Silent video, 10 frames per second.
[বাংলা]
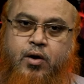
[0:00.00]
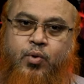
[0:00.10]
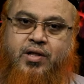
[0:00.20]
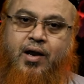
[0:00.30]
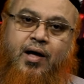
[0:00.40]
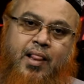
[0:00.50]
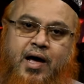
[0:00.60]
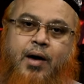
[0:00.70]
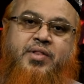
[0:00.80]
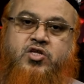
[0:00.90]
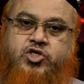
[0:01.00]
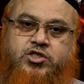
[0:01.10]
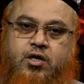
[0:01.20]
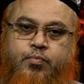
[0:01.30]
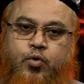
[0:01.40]
ওয়া তাআলা আমাদের
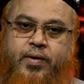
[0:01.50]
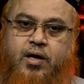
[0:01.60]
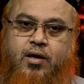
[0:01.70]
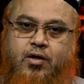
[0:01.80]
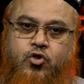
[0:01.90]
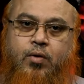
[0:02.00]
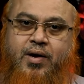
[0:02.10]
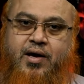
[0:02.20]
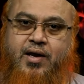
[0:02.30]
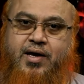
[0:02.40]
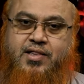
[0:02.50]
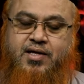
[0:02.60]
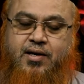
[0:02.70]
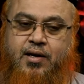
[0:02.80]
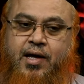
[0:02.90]
সৃষ্টির পূর্বে সব লিখে রেখেছেন